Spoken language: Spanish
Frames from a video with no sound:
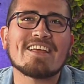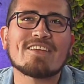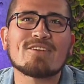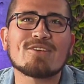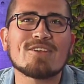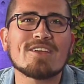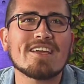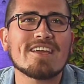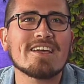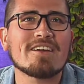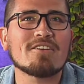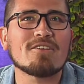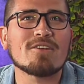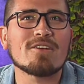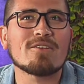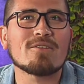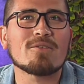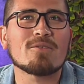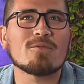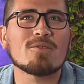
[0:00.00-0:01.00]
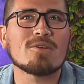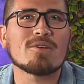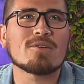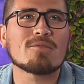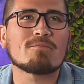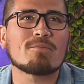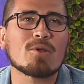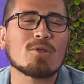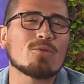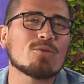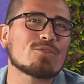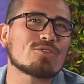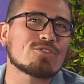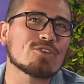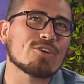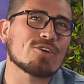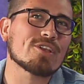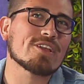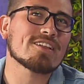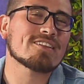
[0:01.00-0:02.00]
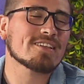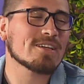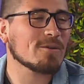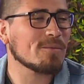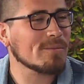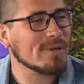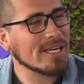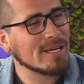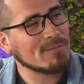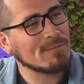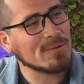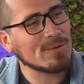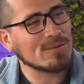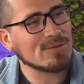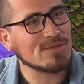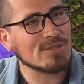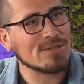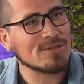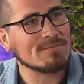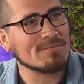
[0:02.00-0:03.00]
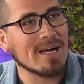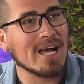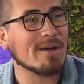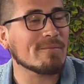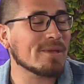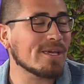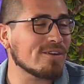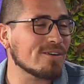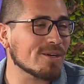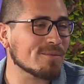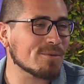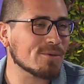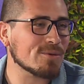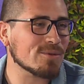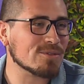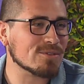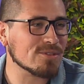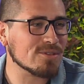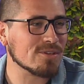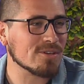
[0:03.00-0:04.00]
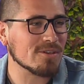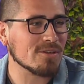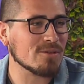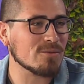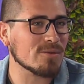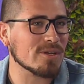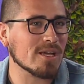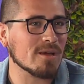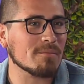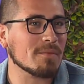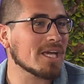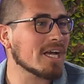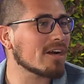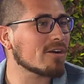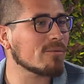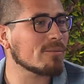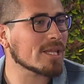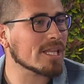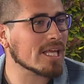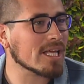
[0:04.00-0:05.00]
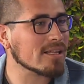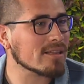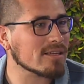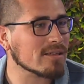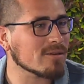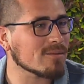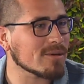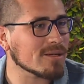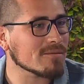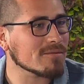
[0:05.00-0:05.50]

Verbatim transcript: Yo llegué con un productor, entre comillas, productor, más amigo que productor, y una amiga comedianta nomás.